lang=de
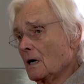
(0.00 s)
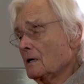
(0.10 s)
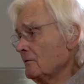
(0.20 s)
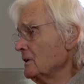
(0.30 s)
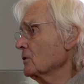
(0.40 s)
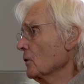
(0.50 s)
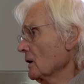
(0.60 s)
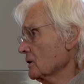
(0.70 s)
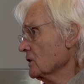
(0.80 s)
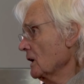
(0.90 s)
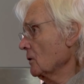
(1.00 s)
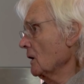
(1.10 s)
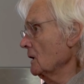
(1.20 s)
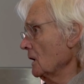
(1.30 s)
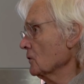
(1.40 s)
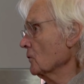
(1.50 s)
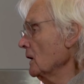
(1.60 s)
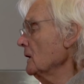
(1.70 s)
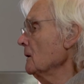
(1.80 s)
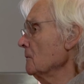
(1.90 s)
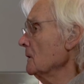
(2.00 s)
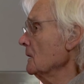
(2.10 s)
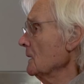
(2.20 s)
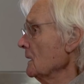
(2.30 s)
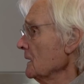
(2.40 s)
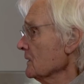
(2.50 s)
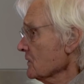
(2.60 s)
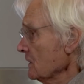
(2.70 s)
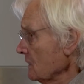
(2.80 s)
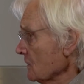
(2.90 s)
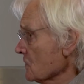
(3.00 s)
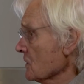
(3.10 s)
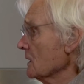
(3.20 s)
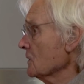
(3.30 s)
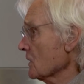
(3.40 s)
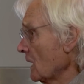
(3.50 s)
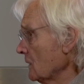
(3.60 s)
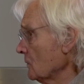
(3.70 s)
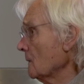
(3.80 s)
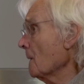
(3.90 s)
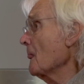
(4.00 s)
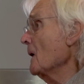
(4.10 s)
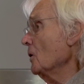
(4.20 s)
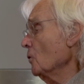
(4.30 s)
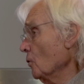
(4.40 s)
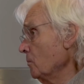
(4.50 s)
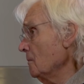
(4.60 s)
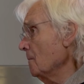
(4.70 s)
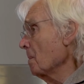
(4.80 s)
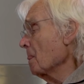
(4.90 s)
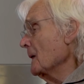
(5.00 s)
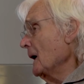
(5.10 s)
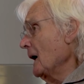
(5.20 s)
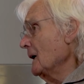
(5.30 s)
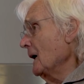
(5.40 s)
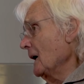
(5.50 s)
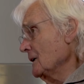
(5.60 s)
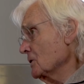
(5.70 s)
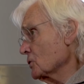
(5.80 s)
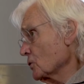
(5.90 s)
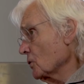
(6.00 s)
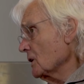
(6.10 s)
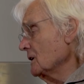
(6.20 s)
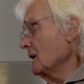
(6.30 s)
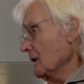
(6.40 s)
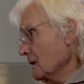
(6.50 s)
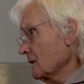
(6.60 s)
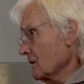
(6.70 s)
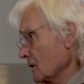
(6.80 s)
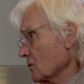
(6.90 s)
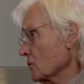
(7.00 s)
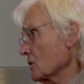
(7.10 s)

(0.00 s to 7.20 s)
eine Willkürentscheidung, eine, also eine äh, ästhetische Entscheidung, um ein Stück Identität zu